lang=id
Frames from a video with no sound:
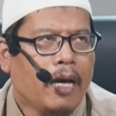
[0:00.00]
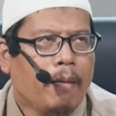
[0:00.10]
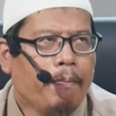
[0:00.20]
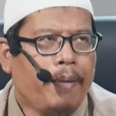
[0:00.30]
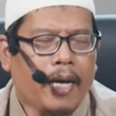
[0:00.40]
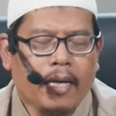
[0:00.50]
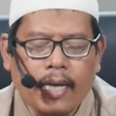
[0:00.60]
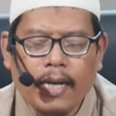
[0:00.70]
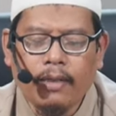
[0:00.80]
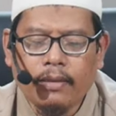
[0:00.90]

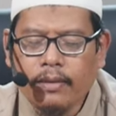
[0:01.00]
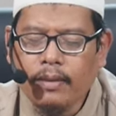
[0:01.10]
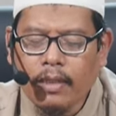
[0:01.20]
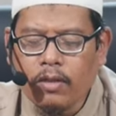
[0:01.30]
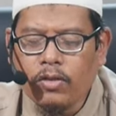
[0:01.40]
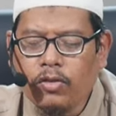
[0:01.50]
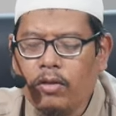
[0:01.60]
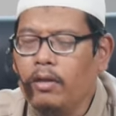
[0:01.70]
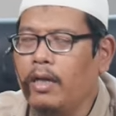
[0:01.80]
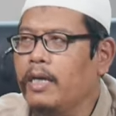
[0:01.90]
Bahkan
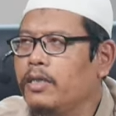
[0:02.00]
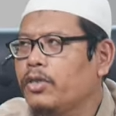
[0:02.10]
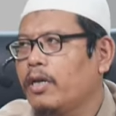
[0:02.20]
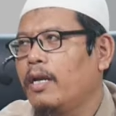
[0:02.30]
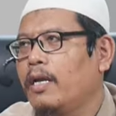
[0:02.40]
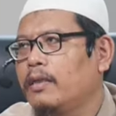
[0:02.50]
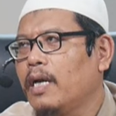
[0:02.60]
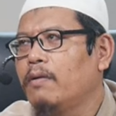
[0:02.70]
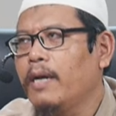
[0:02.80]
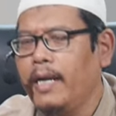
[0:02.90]
Rasulullah
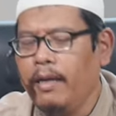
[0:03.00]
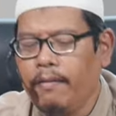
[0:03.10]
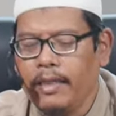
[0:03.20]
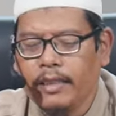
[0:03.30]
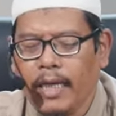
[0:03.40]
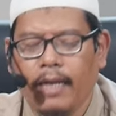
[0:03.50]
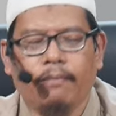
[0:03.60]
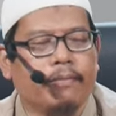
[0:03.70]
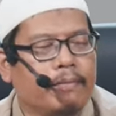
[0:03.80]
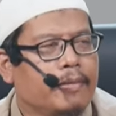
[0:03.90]
Shallallahu Alaihi
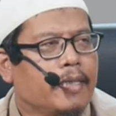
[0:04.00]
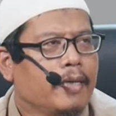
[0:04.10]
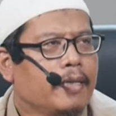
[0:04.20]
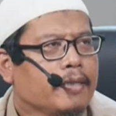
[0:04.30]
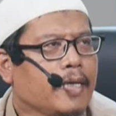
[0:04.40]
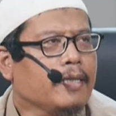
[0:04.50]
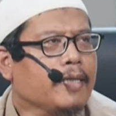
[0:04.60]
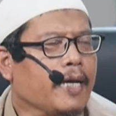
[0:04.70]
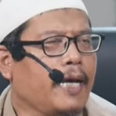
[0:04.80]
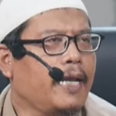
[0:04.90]
Wasallam
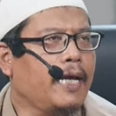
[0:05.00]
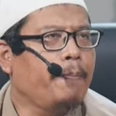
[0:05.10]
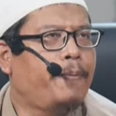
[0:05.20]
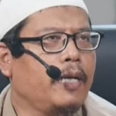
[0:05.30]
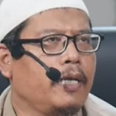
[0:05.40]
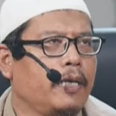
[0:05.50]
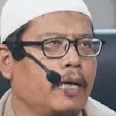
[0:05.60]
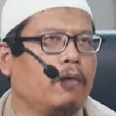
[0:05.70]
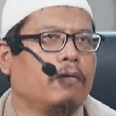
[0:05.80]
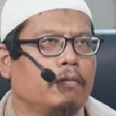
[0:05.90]
tatkala
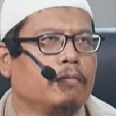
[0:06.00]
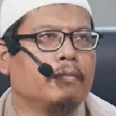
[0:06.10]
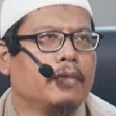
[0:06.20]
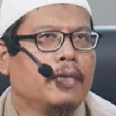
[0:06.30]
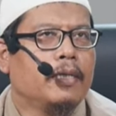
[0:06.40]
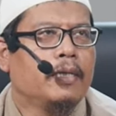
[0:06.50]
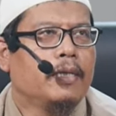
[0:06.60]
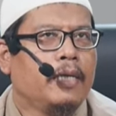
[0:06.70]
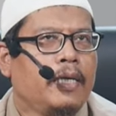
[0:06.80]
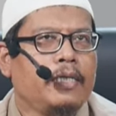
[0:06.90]
beliau
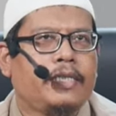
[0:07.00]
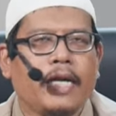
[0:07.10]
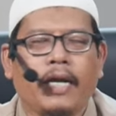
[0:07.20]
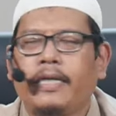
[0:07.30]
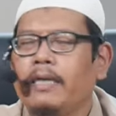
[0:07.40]
hijrah di